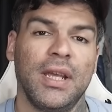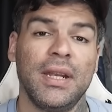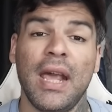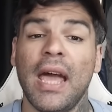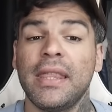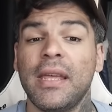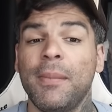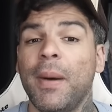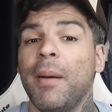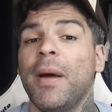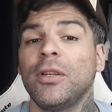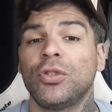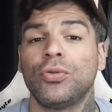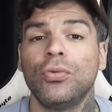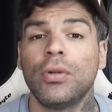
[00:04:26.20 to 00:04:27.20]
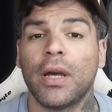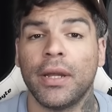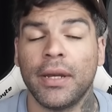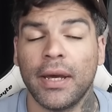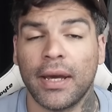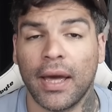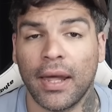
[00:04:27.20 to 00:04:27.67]
nada mais machuca,
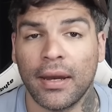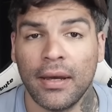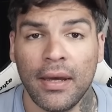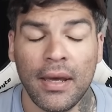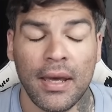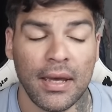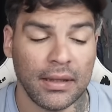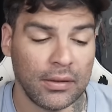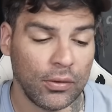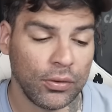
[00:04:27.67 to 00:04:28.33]
né, cara? Então